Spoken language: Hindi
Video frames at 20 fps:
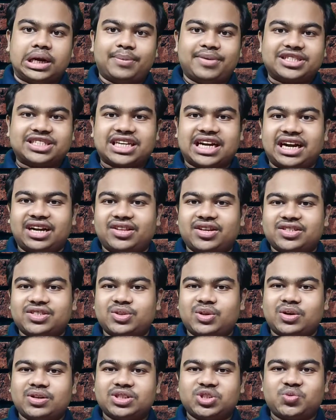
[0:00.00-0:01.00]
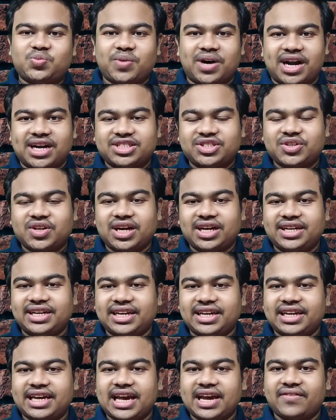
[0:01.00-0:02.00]
नमस्कार दोस्तों स्मार्ट चुका
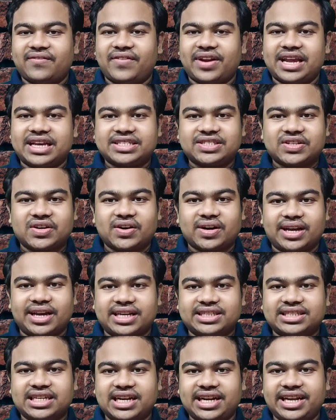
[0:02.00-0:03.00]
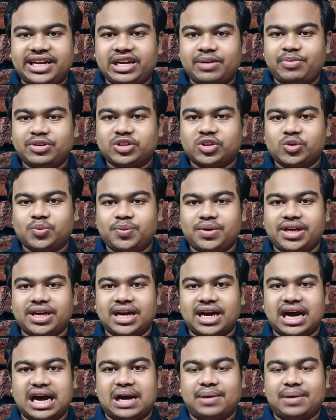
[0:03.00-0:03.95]
टेक का एक फ्रेश और एक्साइटिंग एपिसोड पे